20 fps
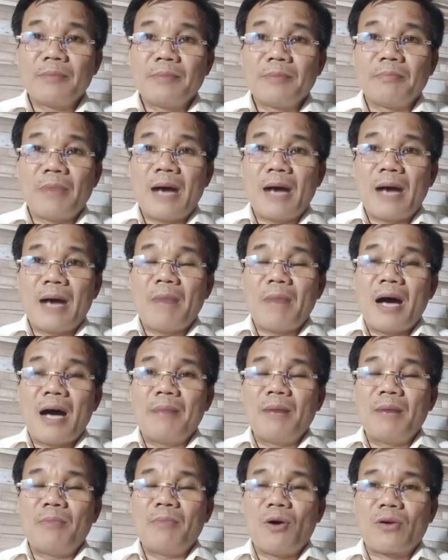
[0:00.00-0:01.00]
Mà ba
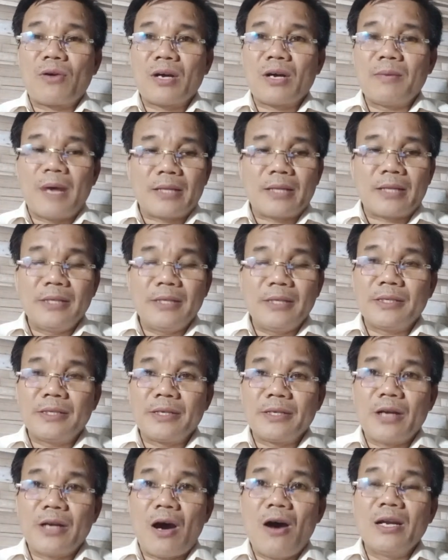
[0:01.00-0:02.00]
ba một các bạn thấy
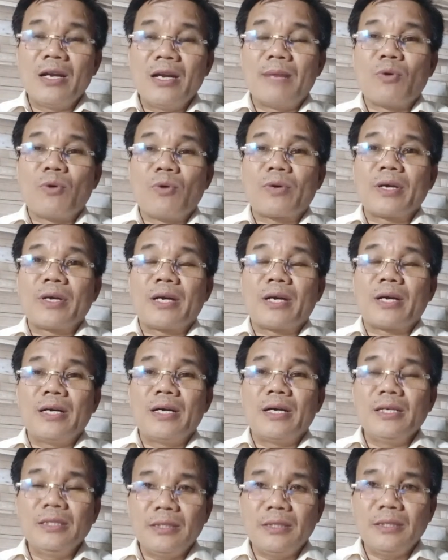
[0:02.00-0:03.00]
đó là một cái cớ,